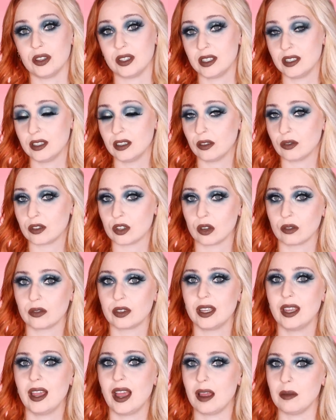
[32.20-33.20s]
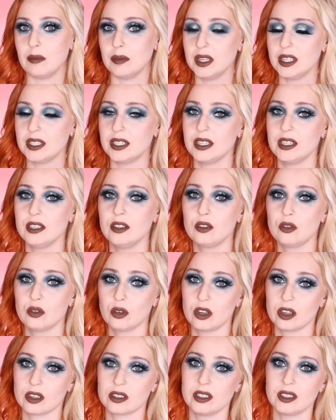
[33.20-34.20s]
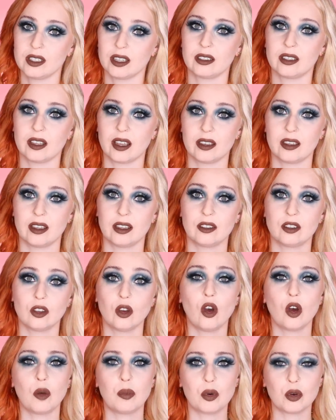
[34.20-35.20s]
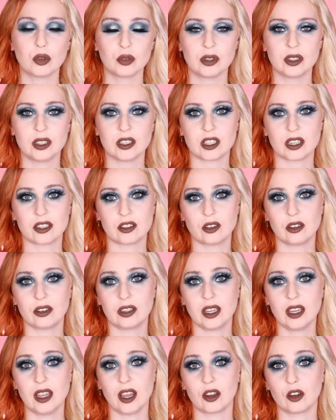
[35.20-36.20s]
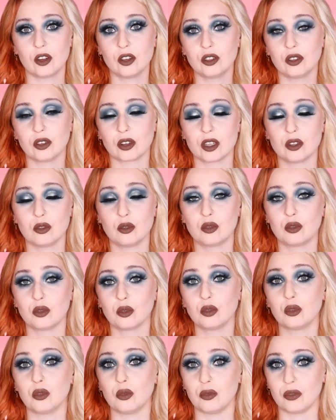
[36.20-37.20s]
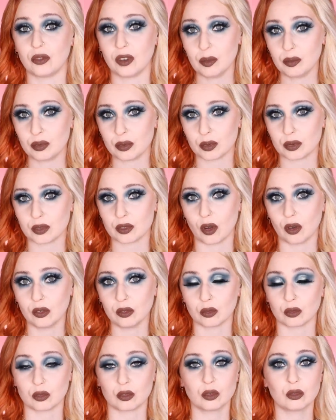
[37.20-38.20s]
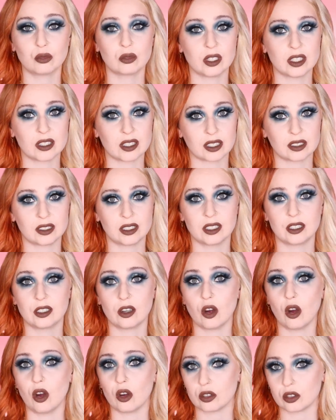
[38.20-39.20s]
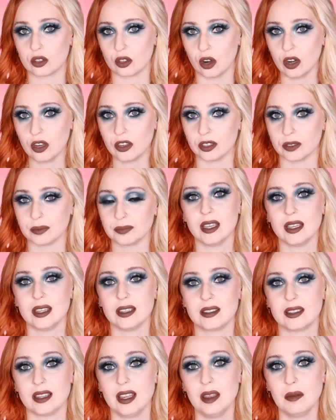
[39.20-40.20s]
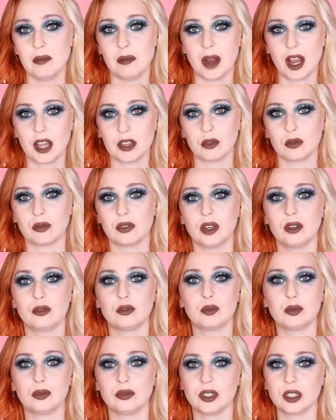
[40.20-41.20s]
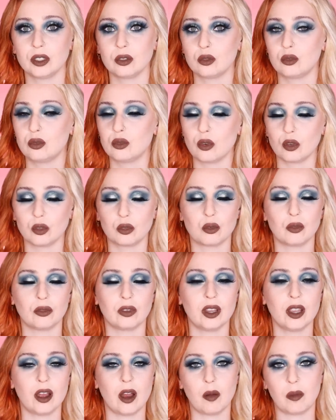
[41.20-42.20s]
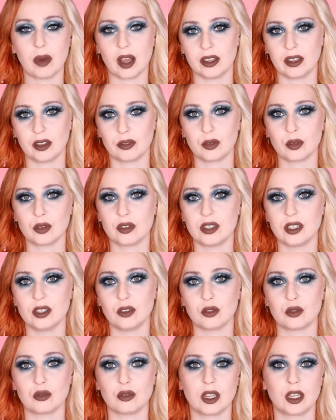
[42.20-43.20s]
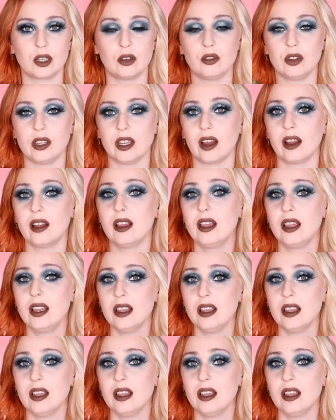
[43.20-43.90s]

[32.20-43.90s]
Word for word: 19 euh, janvier à midi sur leur site internet hors produits déjà soldés un code de réduction de 20%, donc sur tous les articles hors solde. Et c'est Marion 20. vous pouvez tout retrouver en barre d'infos ci-dessous avec le lien